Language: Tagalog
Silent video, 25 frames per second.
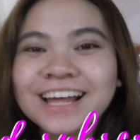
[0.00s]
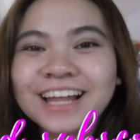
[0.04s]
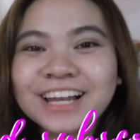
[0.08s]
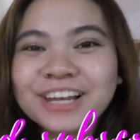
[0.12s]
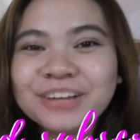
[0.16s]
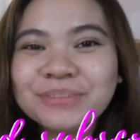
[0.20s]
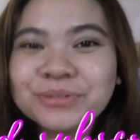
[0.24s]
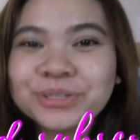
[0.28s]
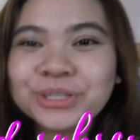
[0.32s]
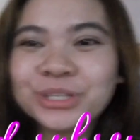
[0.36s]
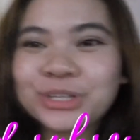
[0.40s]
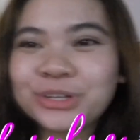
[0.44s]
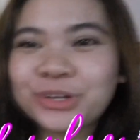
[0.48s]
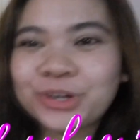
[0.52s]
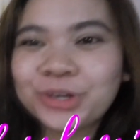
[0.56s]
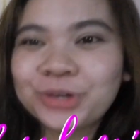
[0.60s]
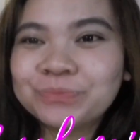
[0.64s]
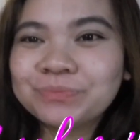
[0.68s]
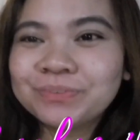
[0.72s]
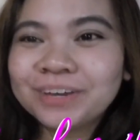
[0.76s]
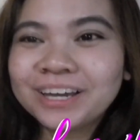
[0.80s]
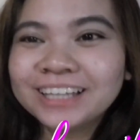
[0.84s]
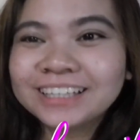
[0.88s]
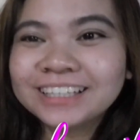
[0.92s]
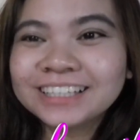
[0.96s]
nakalimutan ko
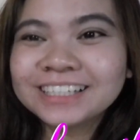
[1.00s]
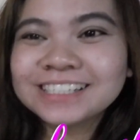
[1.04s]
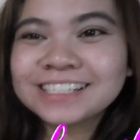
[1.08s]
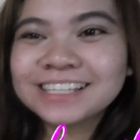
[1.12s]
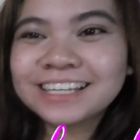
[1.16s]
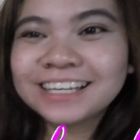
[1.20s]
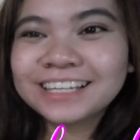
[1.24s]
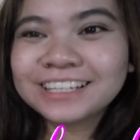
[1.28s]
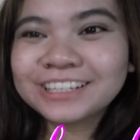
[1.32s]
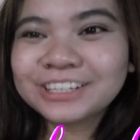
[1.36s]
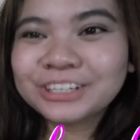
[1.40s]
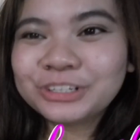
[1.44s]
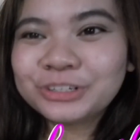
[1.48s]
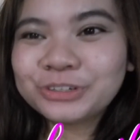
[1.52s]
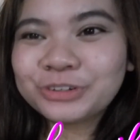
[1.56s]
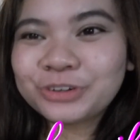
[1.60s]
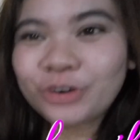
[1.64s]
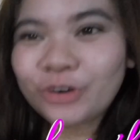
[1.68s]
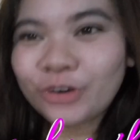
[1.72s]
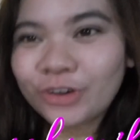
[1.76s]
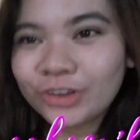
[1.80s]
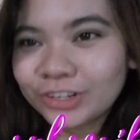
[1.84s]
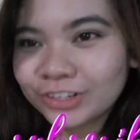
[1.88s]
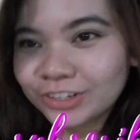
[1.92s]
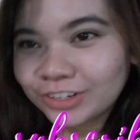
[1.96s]
ipakita sa inyo yung
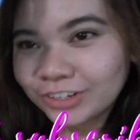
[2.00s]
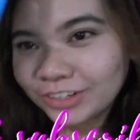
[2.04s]
oil